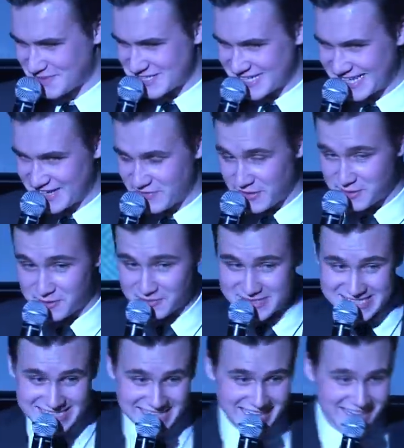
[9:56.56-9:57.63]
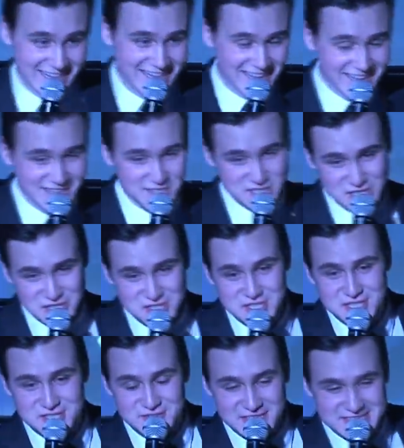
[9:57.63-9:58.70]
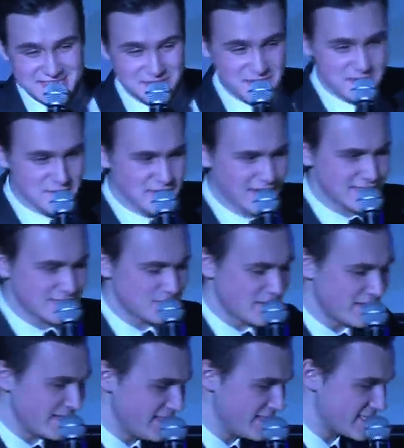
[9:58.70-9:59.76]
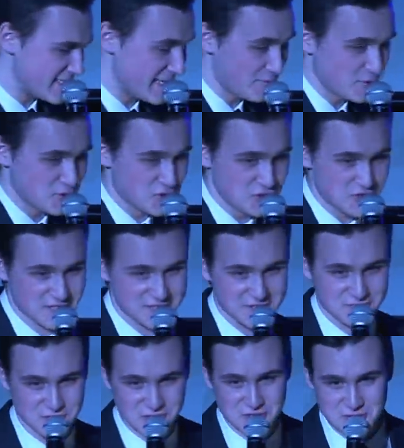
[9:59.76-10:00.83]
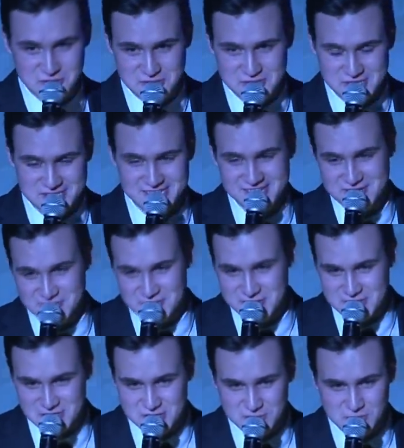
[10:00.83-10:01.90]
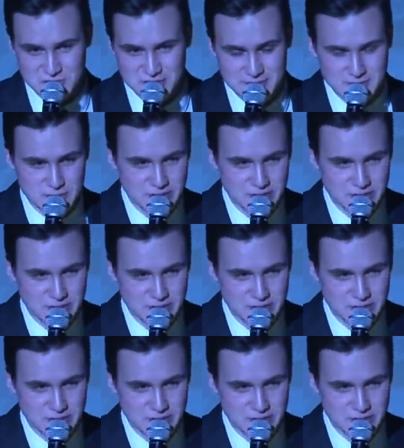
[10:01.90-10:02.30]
в последнее время. Мы стали достаточно известными ребятами, и с нами очень часто фоткаются, здороваются и жмут нам